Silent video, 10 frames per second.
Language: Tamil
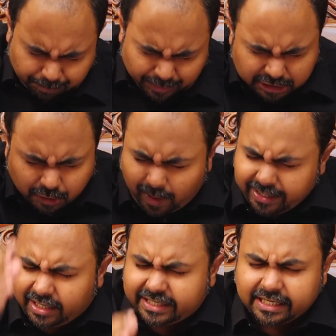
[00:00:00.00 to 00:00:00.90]

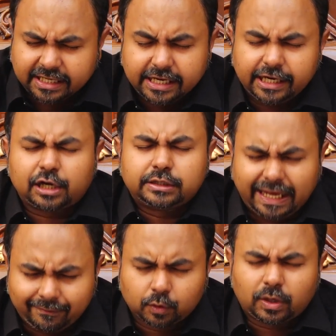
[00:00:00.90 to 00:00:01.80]
பெருகுவாயாக என்று
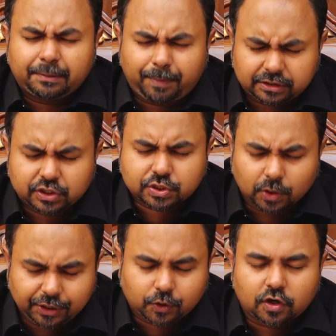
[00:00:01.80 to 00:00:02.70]
தேவன் உங்களை பார்த்து
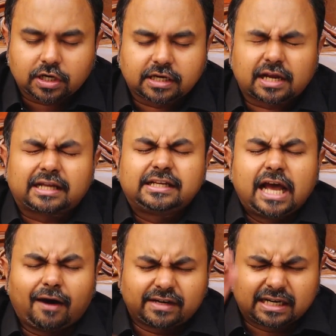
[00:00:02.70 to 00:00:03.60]
சொல்லிக் கொண்டிருக்கிறார்
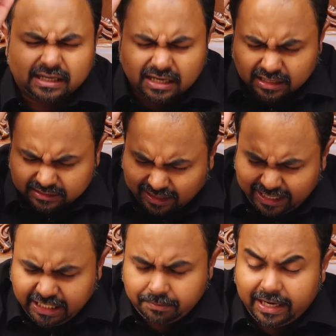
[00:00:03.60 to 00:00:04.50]
அவர்கள்
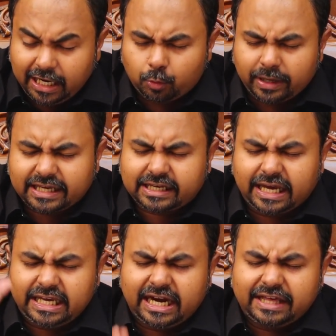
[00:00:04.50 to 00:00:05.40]
தலையின் மேலே உங்களுடைய
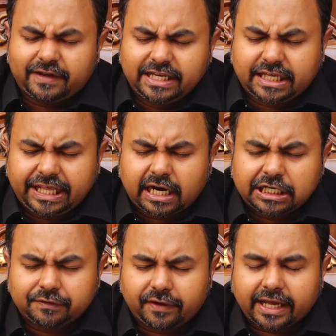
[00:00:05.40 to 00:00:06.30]
கைகளை வைக்கிறீர்
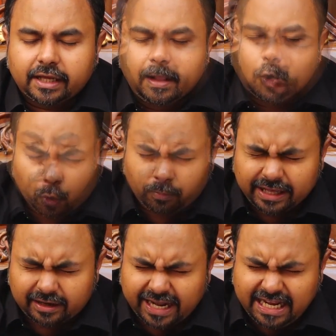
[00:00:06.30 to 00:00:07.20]
ஆண்டவரே
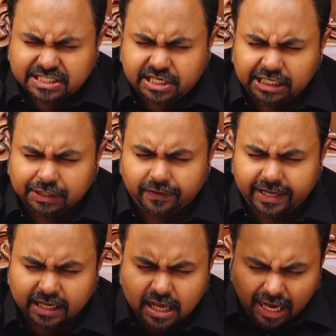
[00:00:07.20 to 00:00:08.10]
உங்களுடைய ரேஸ்
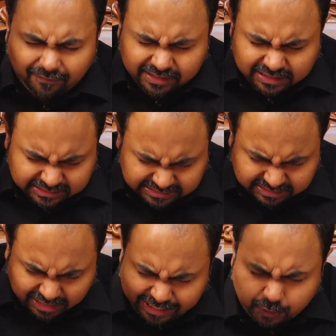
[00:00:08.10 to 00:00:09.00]
ஆண்டவரே அவர்கள்
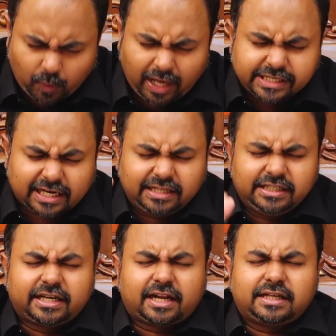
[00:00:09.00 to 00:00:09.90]
தலைக்குள்ளாய்
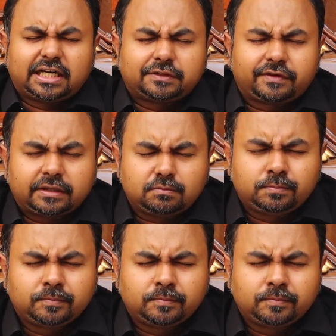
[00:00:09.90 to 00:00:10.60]
இறங்குகிறது ஆண்டவரே